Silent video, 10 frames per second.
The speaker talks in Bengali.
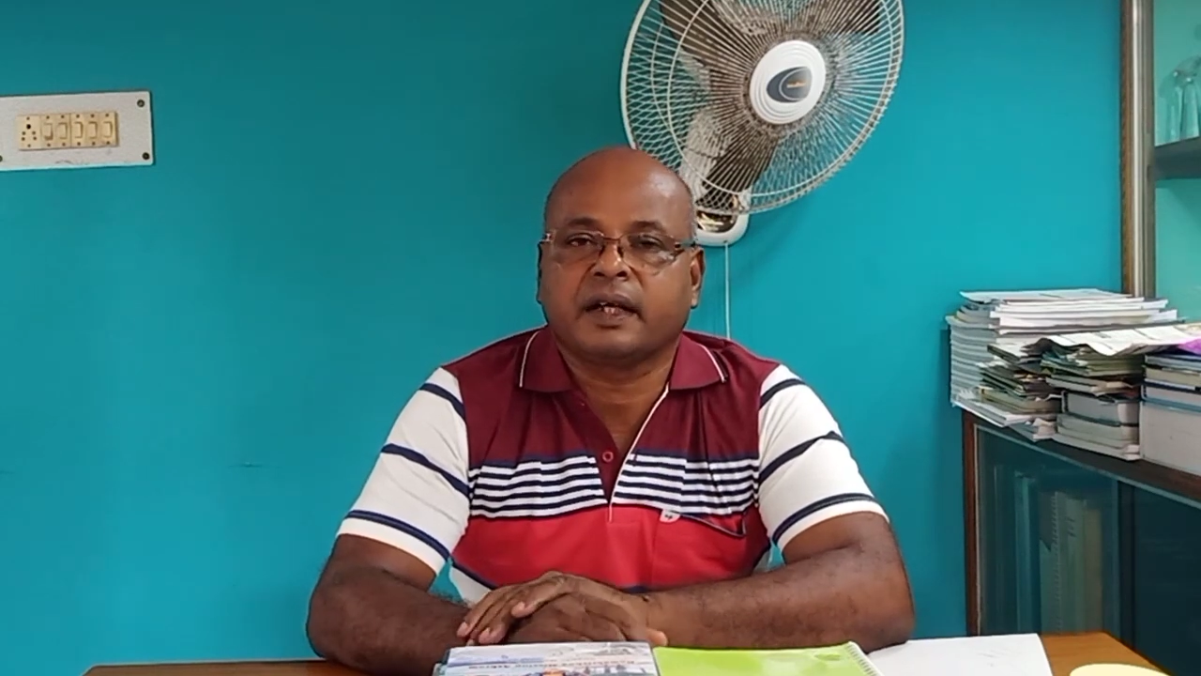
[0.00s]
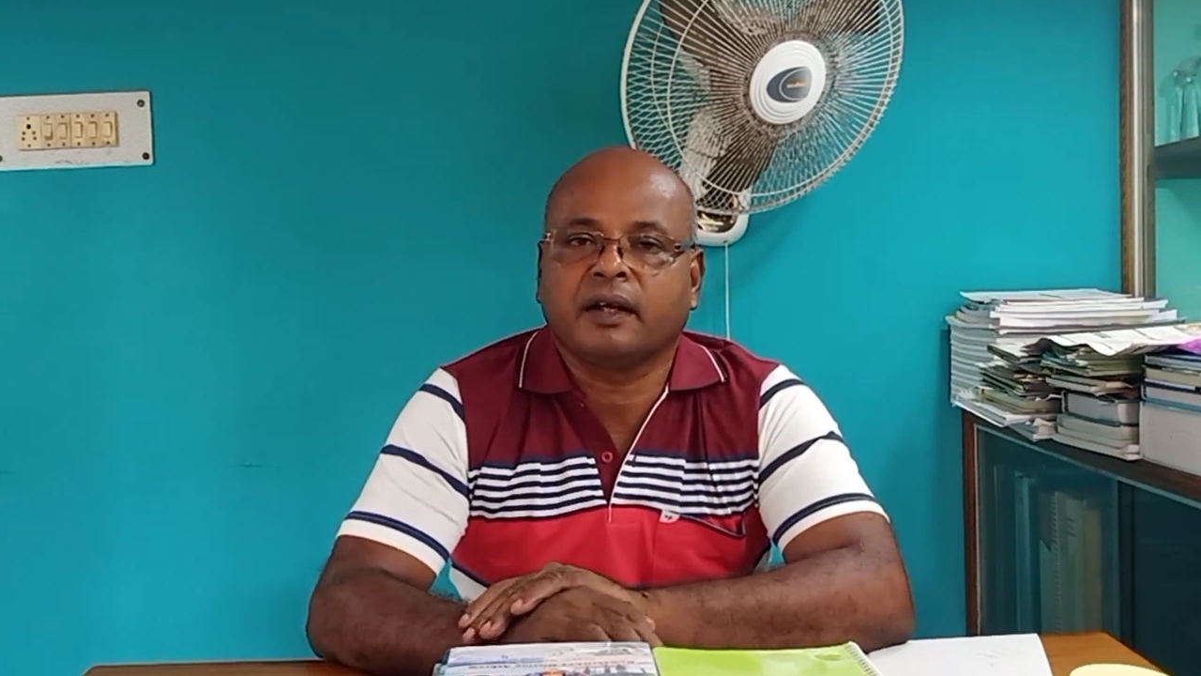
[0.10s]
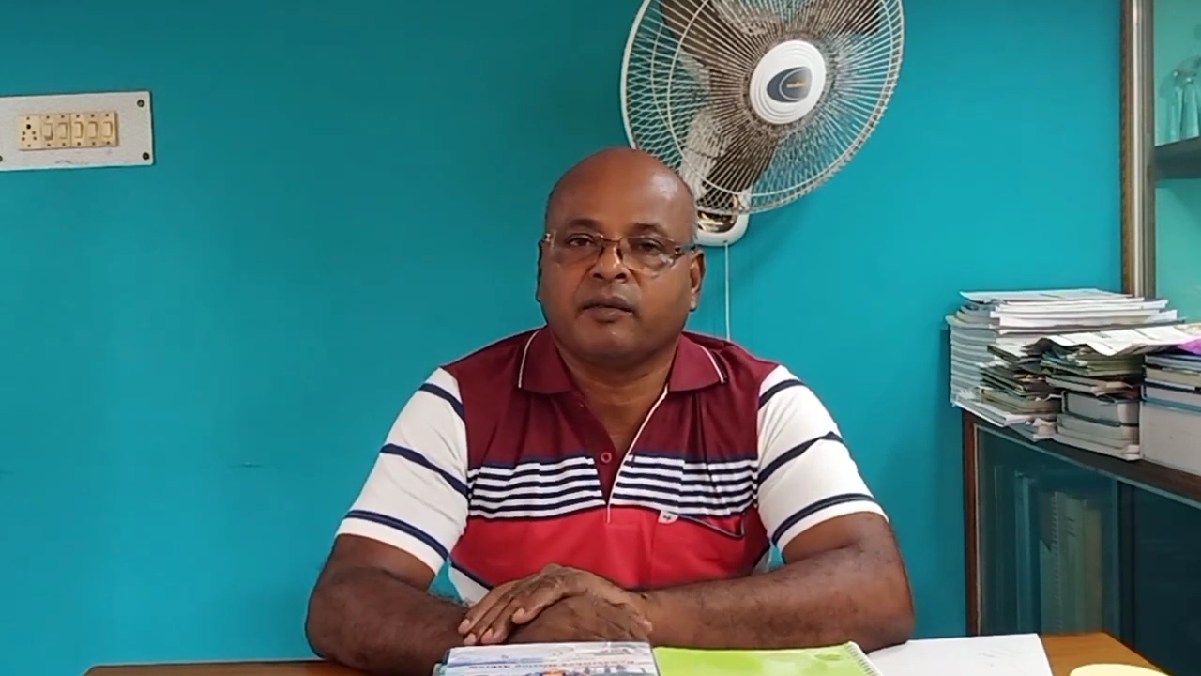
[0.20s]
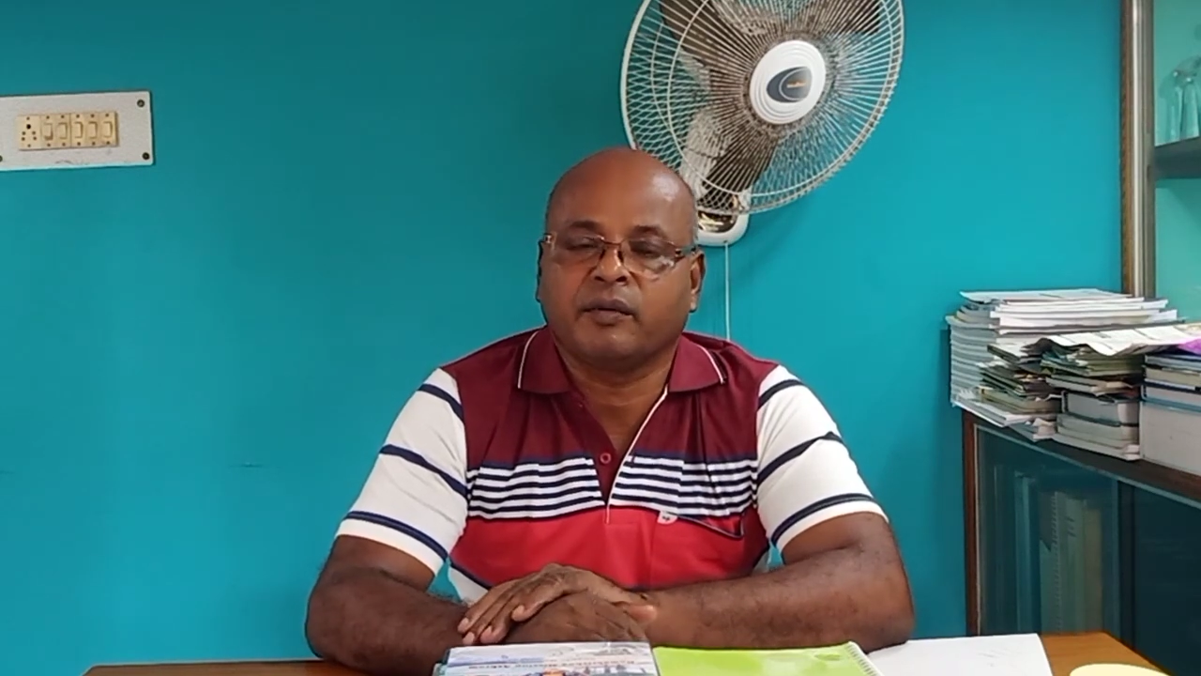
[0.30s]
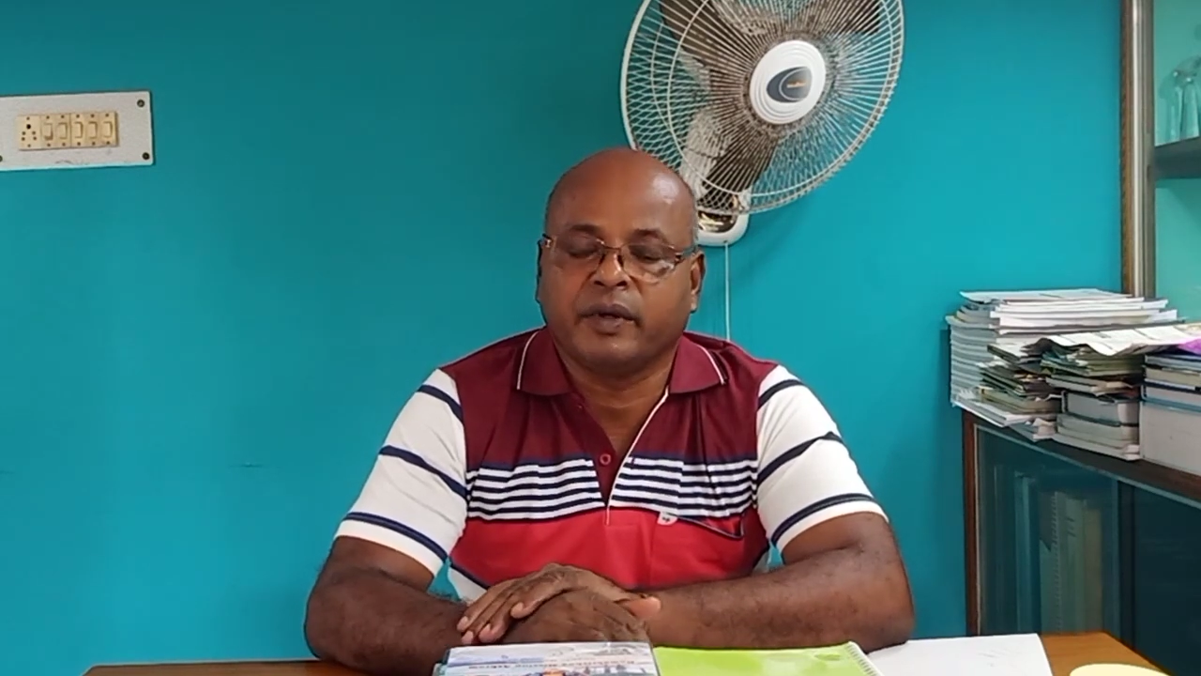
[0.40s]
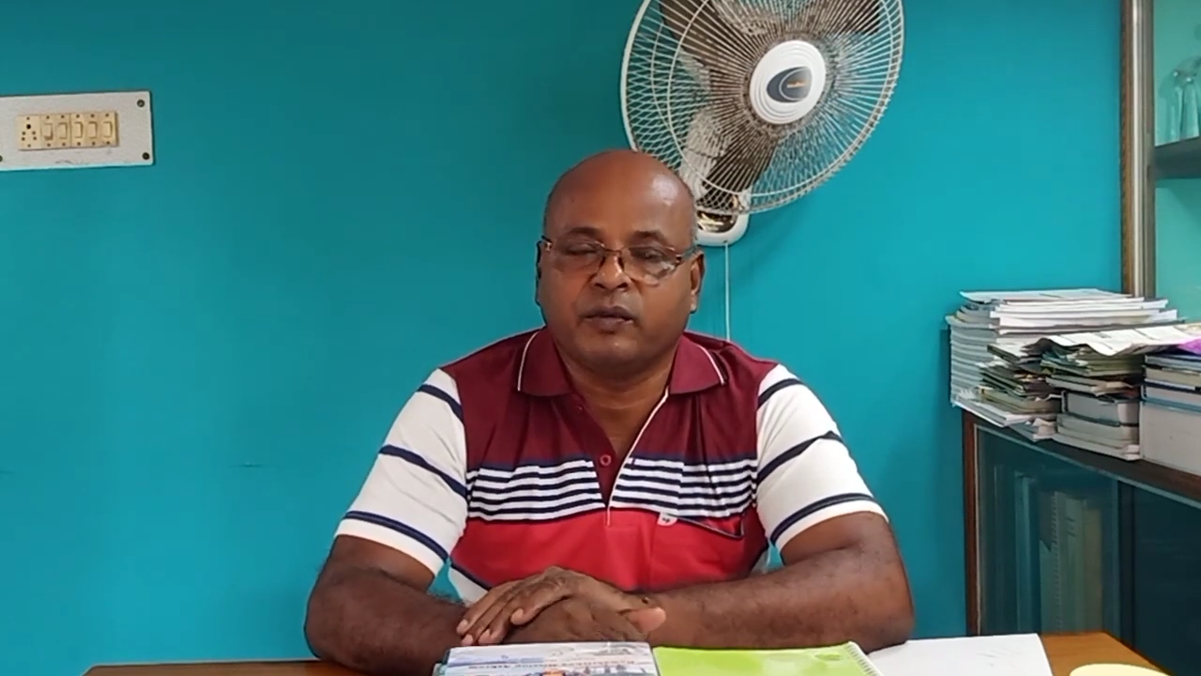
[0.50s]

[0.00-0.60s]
সেখানে আমরা